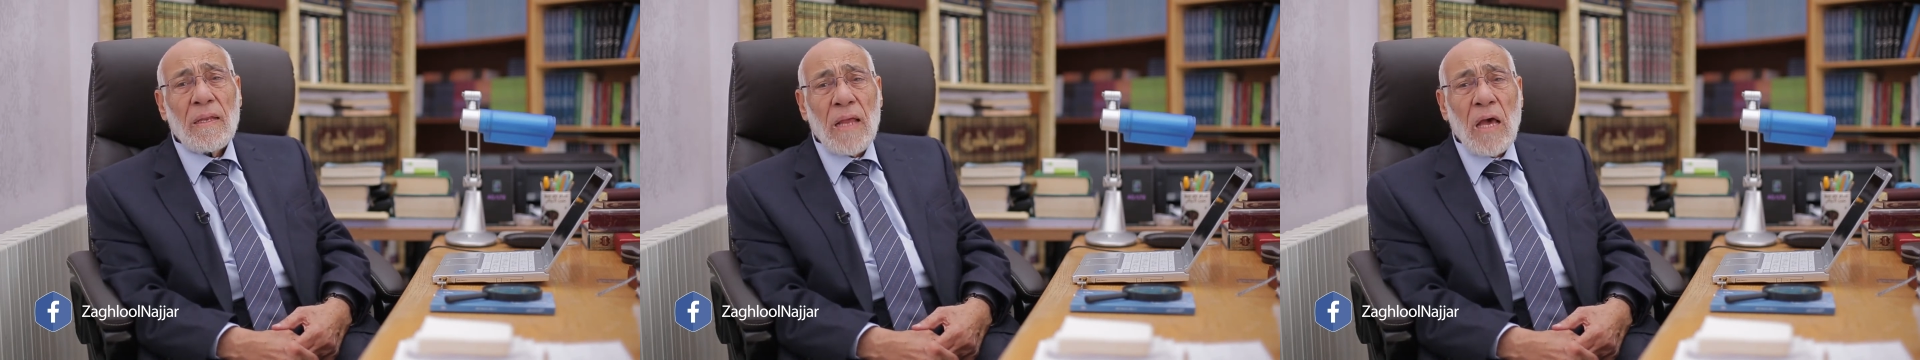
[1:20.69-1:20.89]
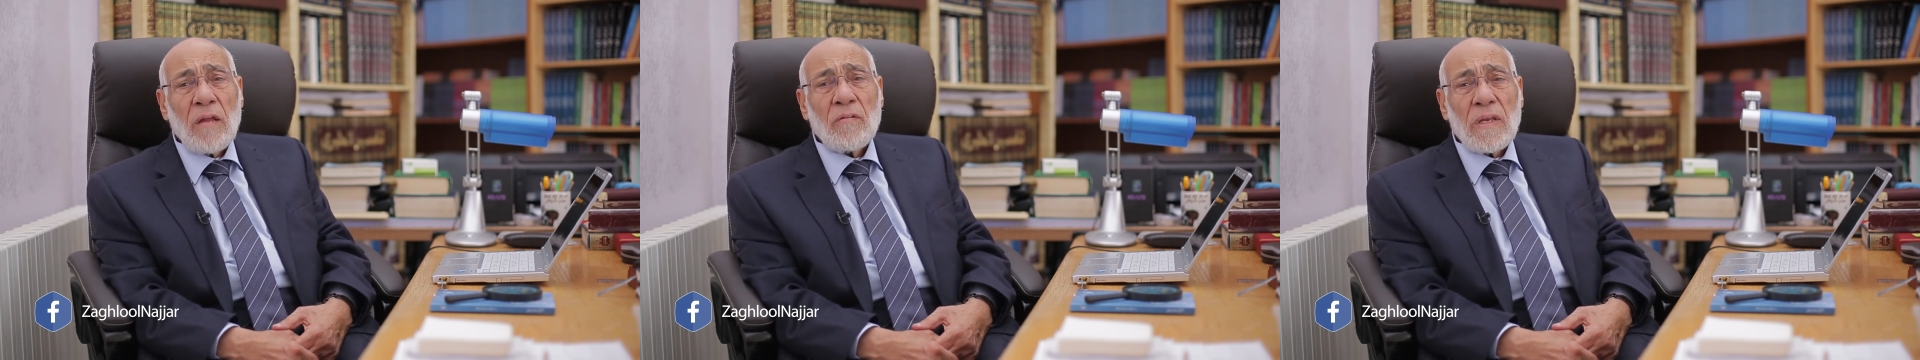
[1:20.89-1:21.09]

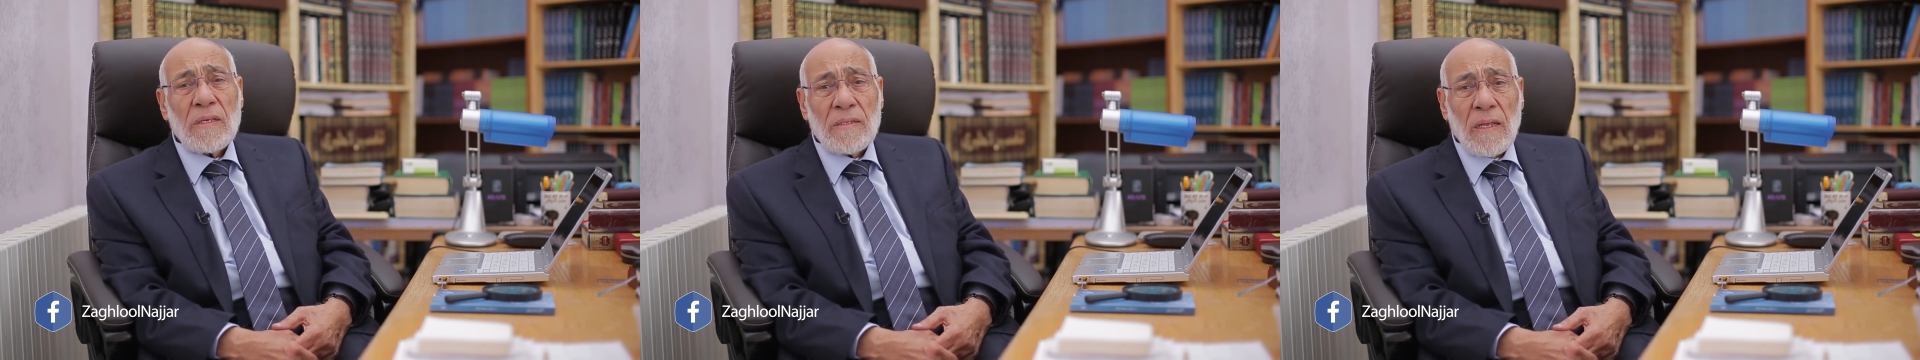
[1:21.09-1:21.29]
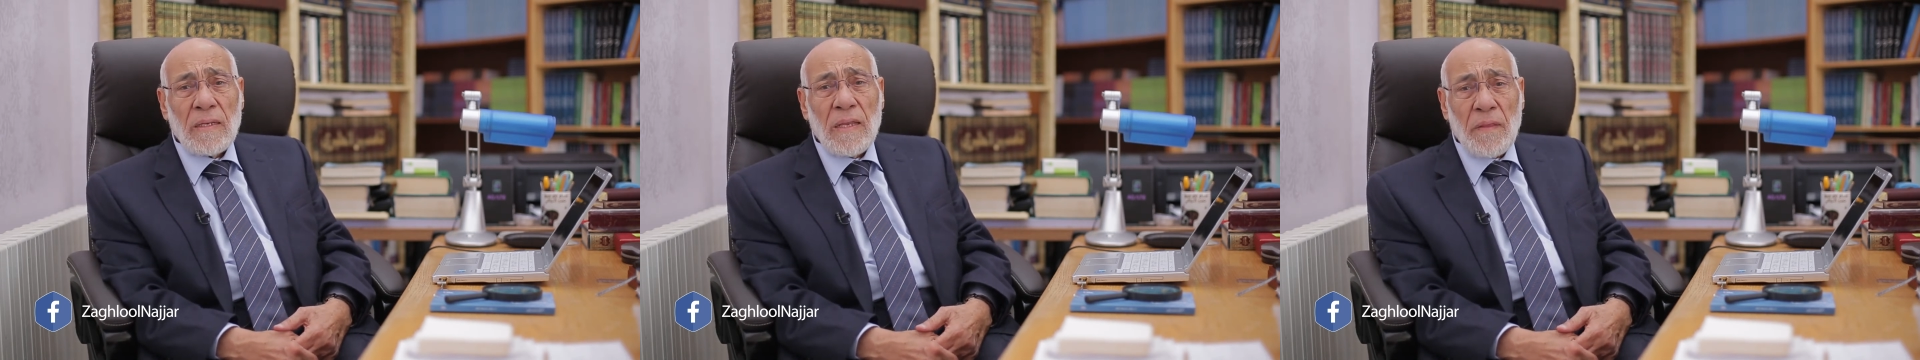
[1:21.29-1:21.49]
نحن
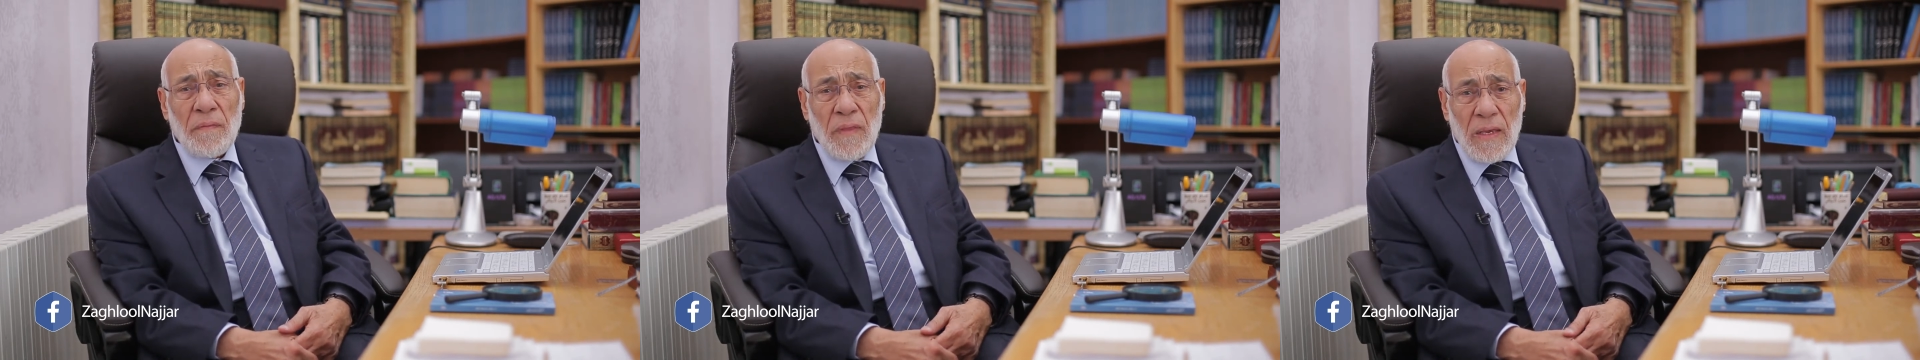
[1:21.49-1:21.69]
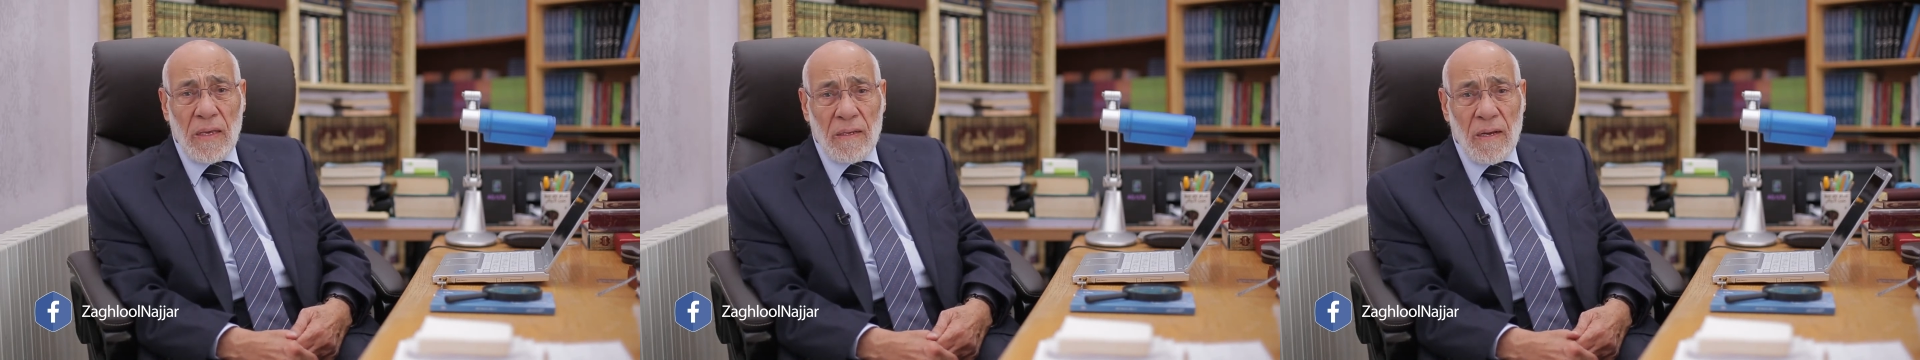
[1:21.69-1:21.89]
نزلنا
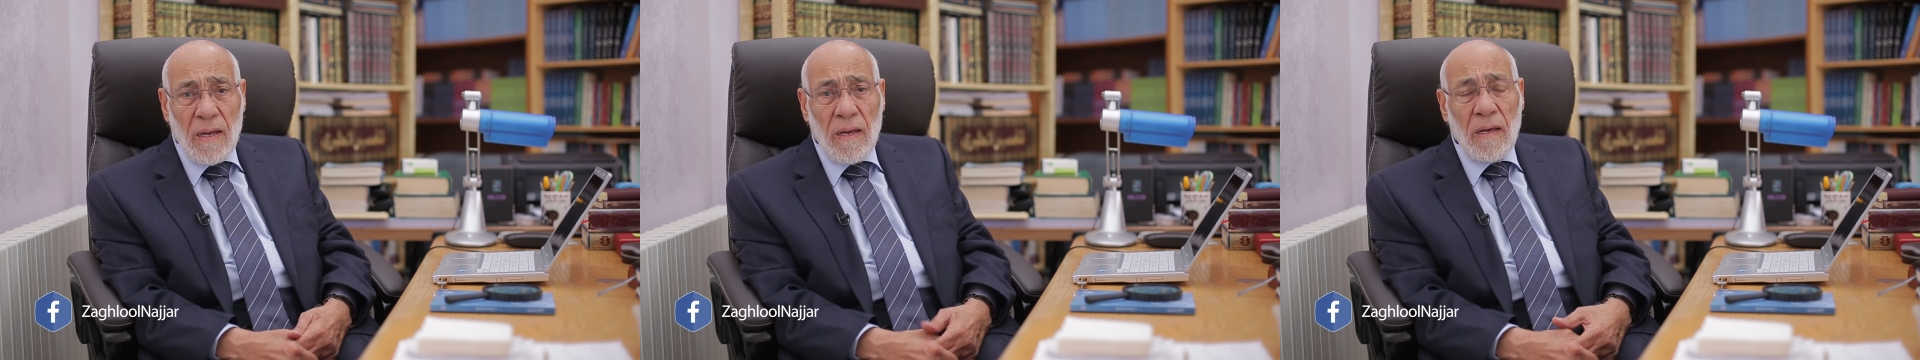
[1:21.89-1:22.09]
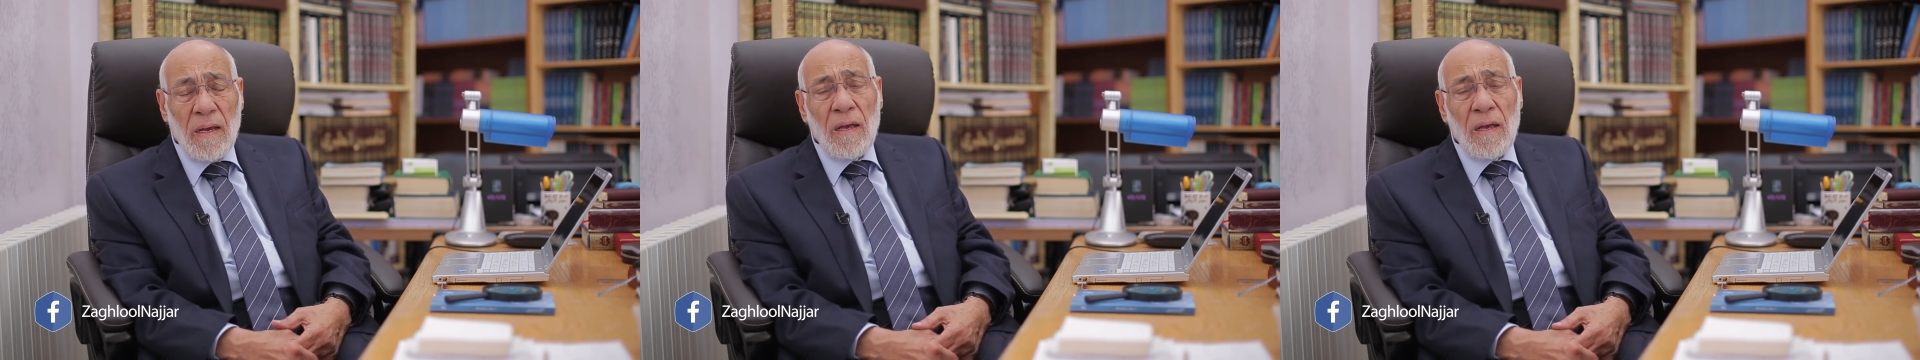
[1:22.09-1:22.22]
الذكر